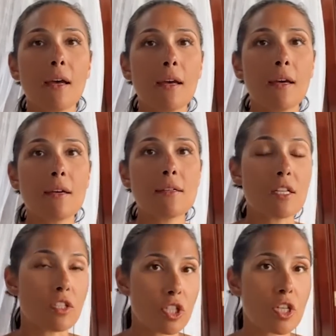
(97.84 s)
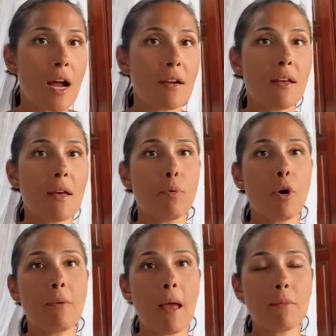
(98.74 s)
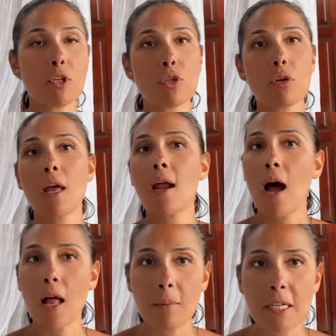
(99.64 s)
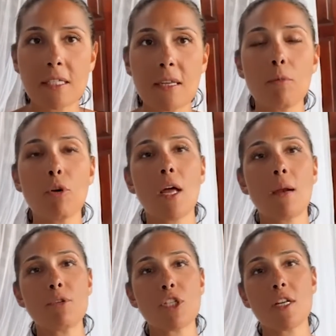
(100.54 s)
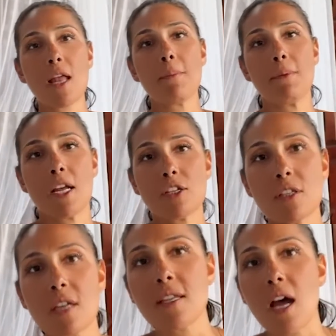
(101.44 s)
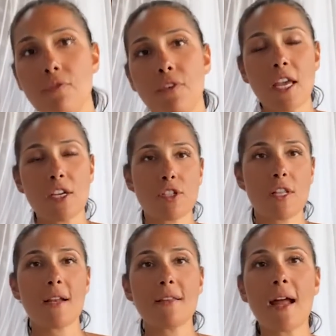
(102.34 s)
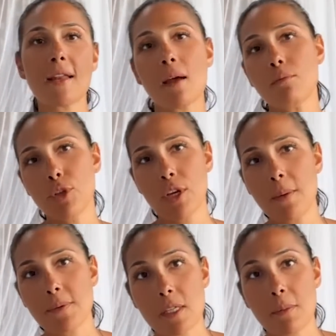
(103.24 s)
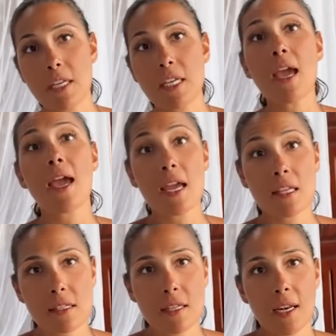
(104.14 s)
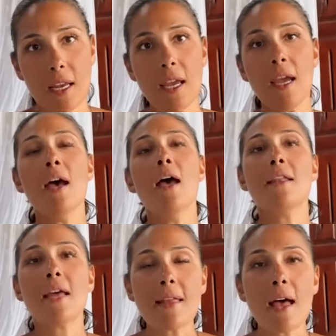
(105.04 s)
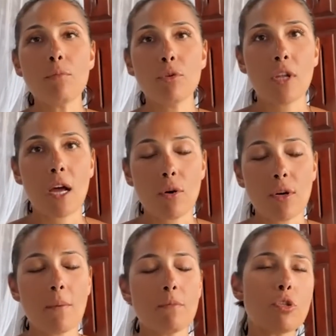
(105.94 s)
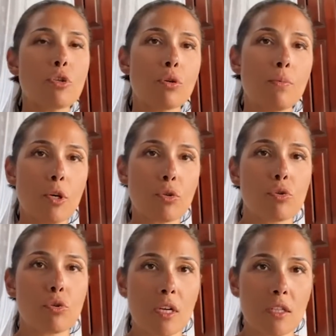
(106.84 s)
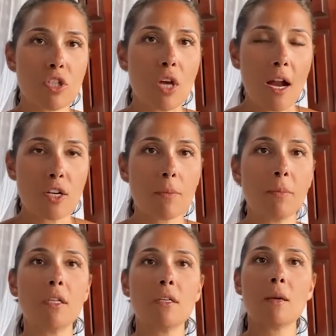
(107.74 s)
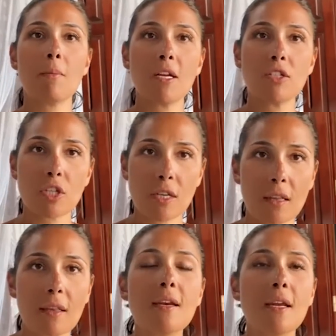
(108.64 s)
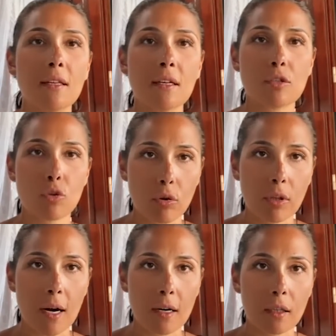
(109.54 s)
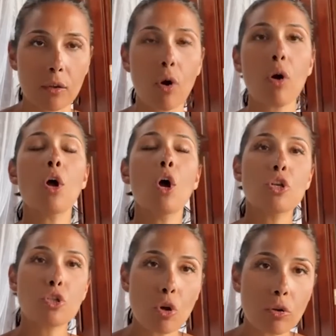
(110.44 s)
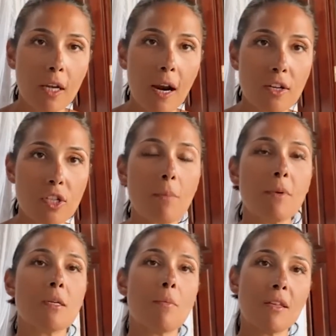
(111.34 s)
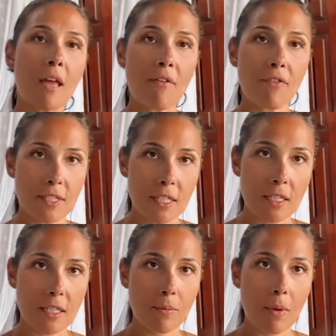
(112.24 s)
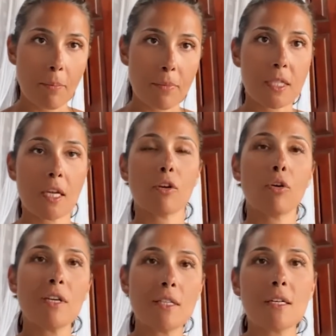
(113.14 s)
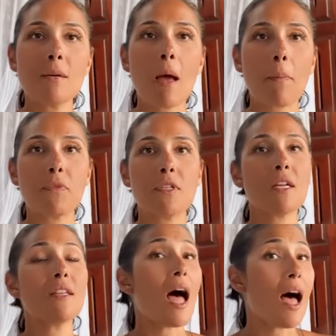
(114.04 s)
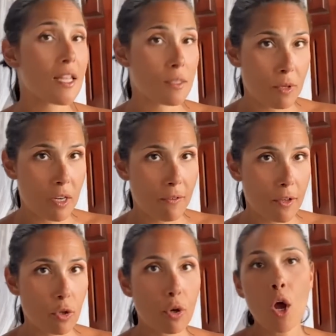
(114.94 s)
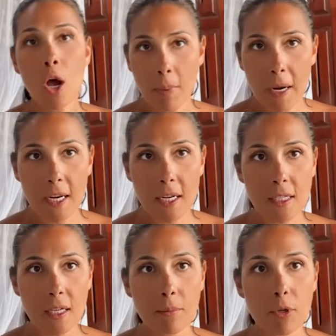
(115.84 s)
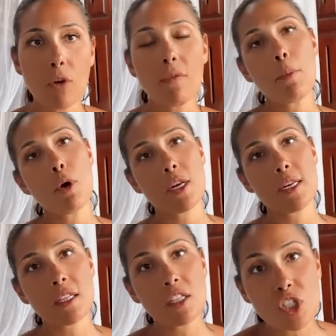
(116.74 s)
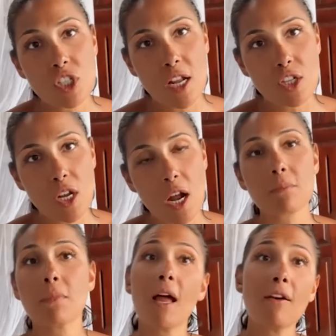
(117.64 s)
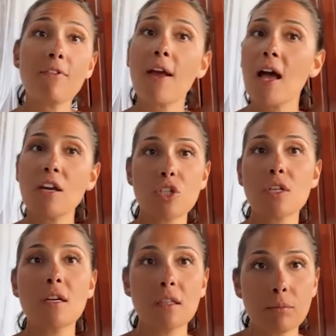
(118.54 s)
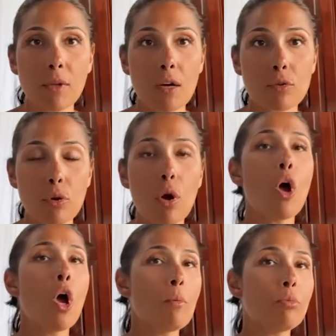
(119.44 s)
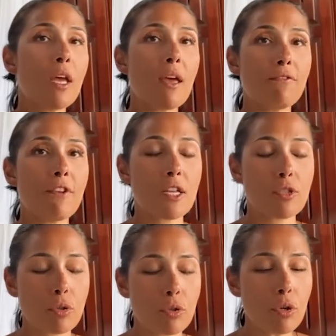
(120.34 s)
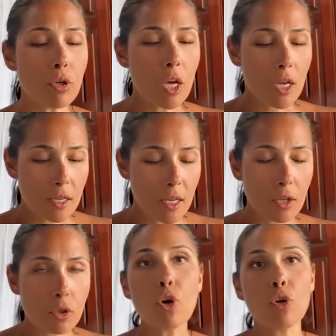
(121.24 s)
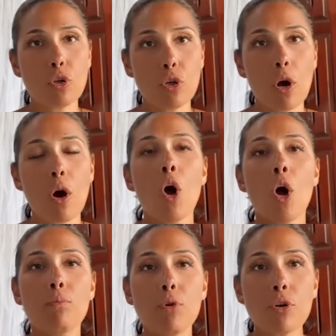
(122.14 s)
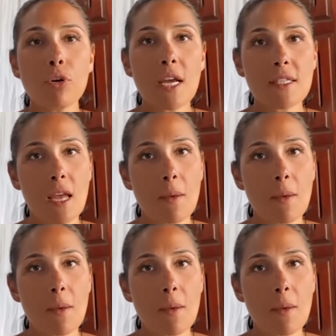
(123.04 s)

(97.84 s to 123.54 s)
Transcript: e, satışlarda problem yaşıyorlar, almak istemiyorlar bir şeyler, birazcık tasarrufa geçtiler derken bunların hepsi tabii ki etkili. Neden bunlar önemli? Çünkü biliyorsunuz tüketici harcamadığı zaman şirketlerin elindeki stoklar kalıyor. Stoklar harcamadığı zaman daha fazla indirim yapması gerekiyor. İndirim yaptığında daha az bir revenue para kazanabiliyor ve böylelikle de işten çıkartmalar veya işten alımlar duruyor. Bu da enflasyonu e, körüklüyor. Bugün